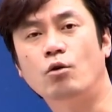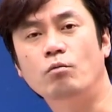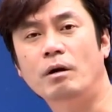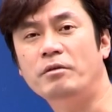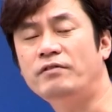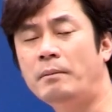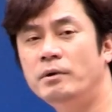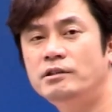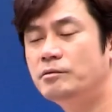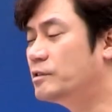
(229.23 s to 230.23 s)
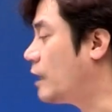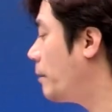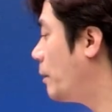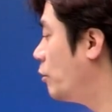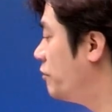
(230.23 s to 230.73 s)
공부하면 서한 번쯤
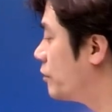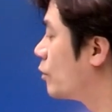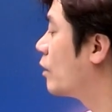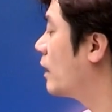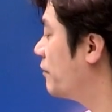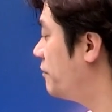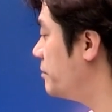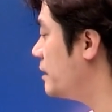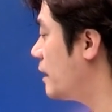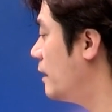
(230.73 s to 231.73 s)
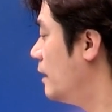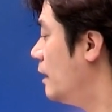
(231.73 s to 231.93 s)
잡아볼 수 있도록 하겠습니다.